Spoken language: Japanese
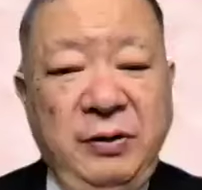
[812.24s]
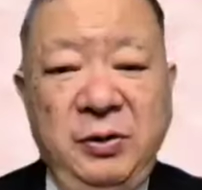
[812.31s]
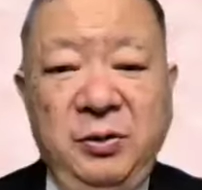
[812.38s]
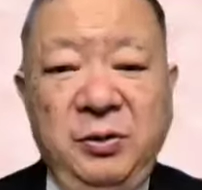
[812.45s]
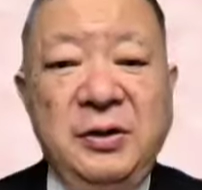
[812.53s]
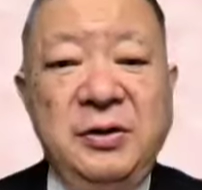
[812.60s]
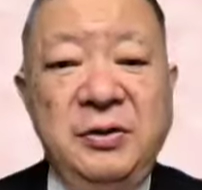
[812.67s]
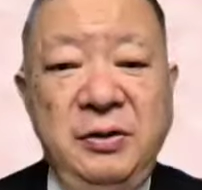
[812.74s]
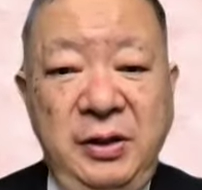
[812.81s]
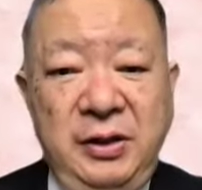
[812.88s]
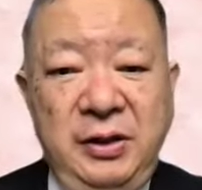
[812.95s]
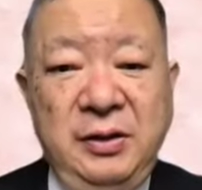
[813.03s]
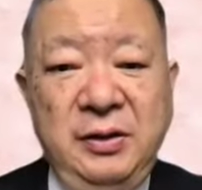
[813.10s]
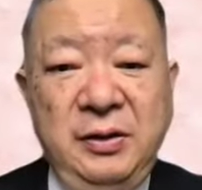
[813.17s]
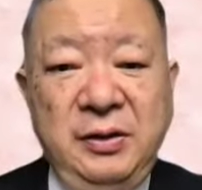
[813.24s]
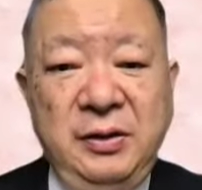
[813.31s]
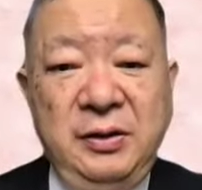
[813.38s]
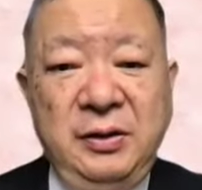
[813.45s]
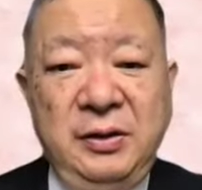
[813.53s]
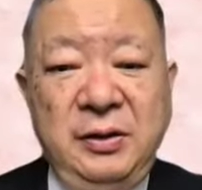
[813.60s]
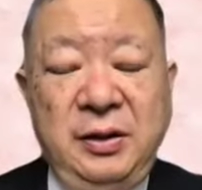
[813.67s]
そうですね。は
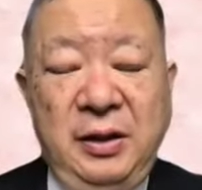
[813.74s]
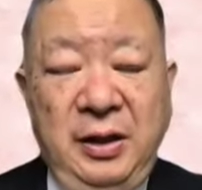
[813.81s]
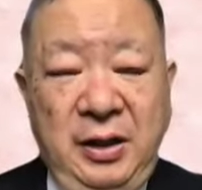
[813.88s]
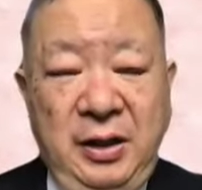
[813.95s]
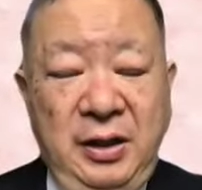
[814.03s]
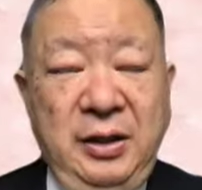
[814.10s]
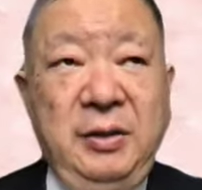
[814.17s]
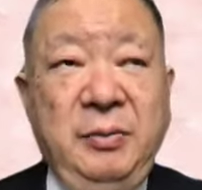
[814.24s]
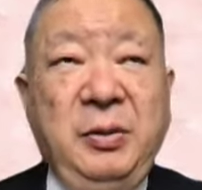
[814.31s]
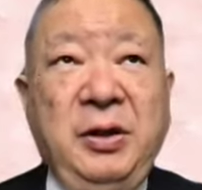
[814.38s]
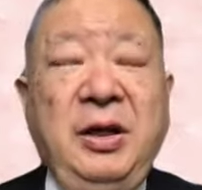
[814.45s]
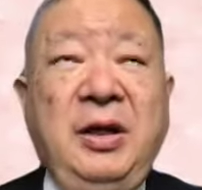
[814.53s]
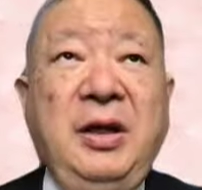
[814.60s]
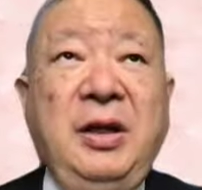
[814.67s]
い。はい、で、朝